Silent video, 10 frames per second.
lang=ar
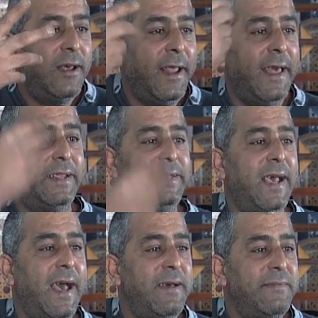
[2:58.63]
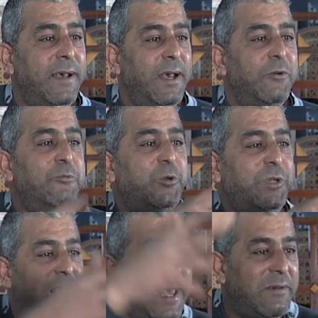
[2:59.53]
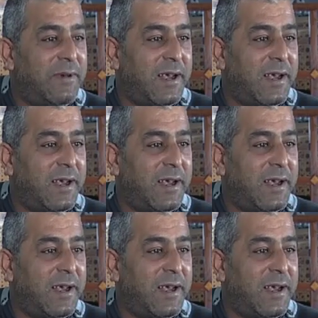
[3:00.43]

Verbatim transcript: نحن الشعب ومو سالم